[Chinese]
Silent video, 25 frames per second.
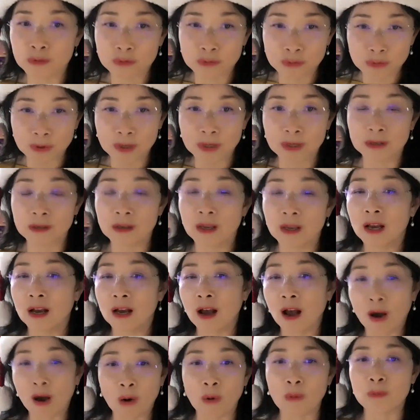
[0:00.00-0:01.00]
最
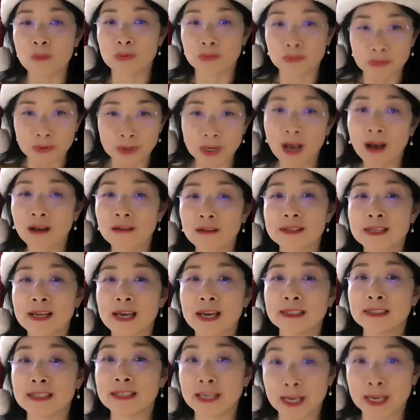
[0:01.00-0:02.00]
好不要
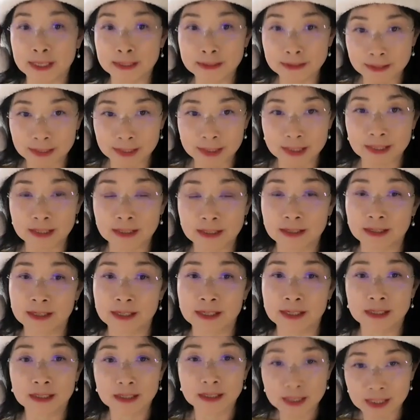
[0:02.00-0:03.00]
在年底
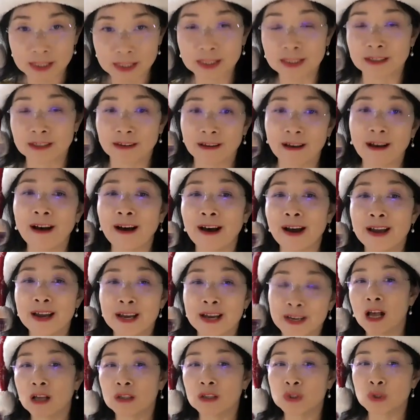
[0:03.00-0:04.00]
一次哈，
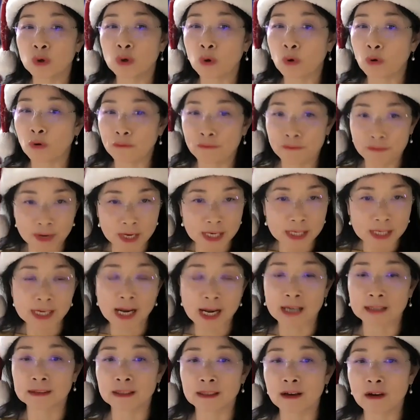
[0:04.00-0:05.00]
就非
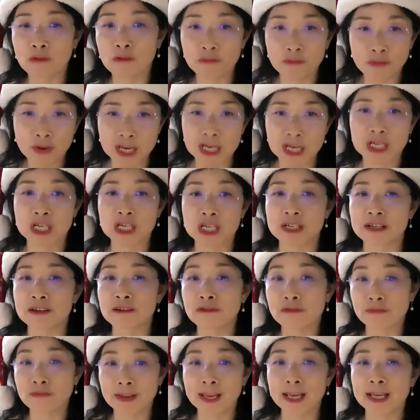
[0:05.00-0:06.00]
常的费
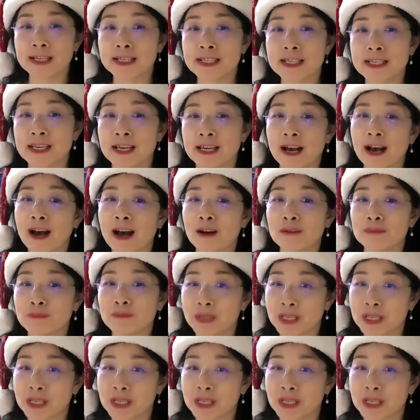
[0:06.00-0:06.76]
时费力哈。